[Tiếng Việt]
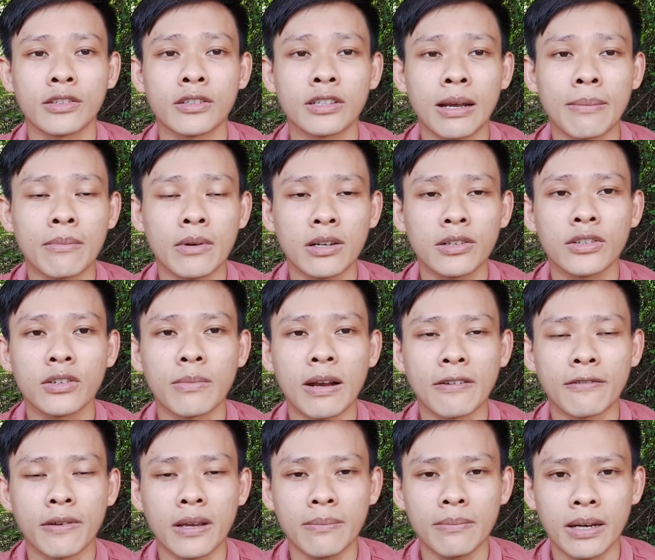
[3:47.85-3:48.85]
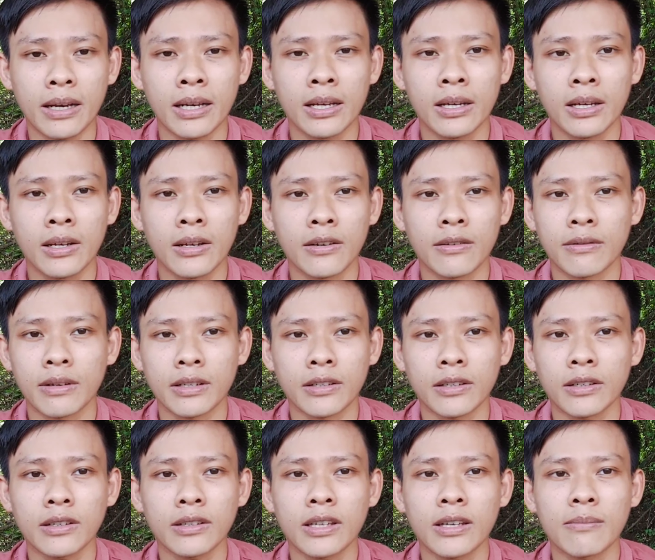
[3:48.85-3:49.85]
vừa cảm ứng vừa bàn phím ha và
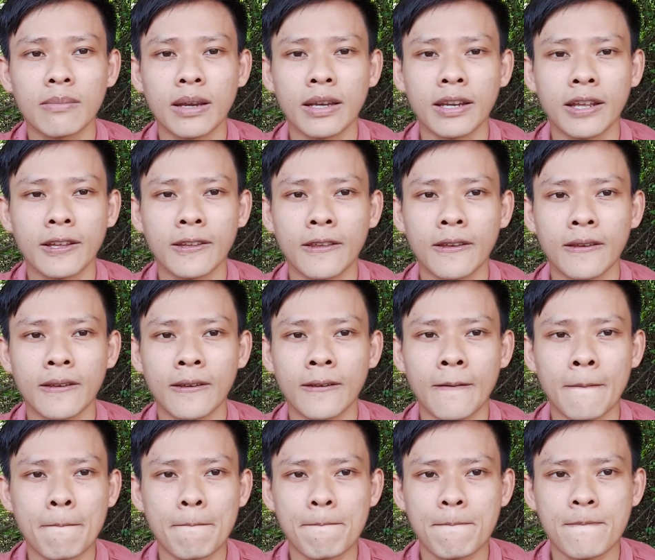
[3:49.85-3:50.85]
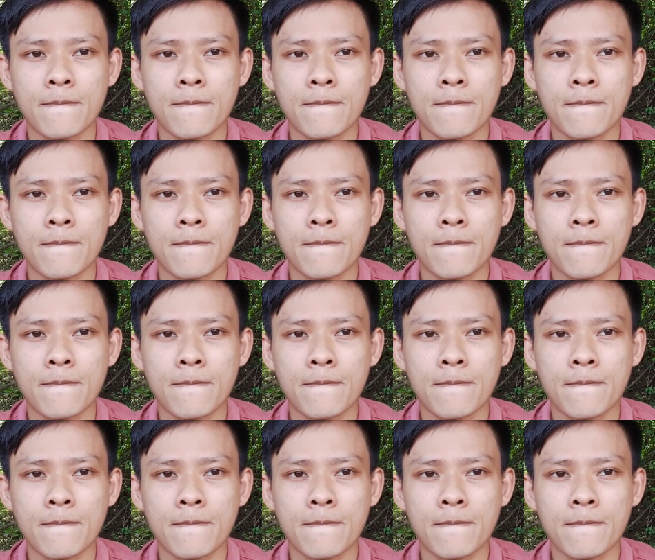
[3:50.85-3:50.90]
những thiết bị này thì